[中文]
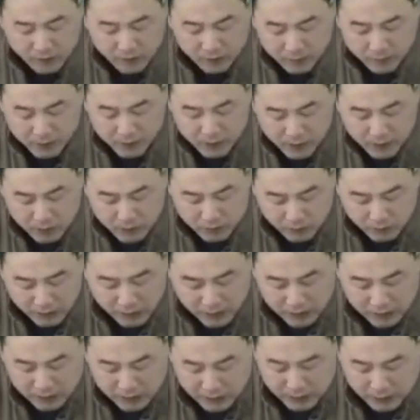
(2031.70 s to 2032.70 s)
那么这种
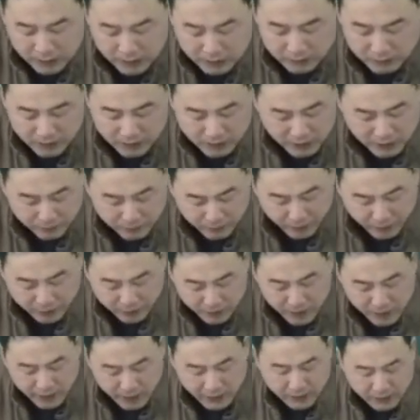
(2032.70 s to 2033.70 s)
呢，可以有这些表
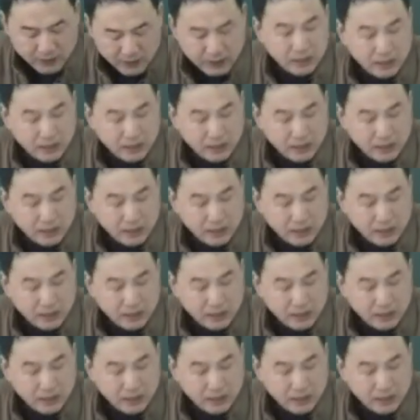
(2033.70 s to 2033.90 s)
现。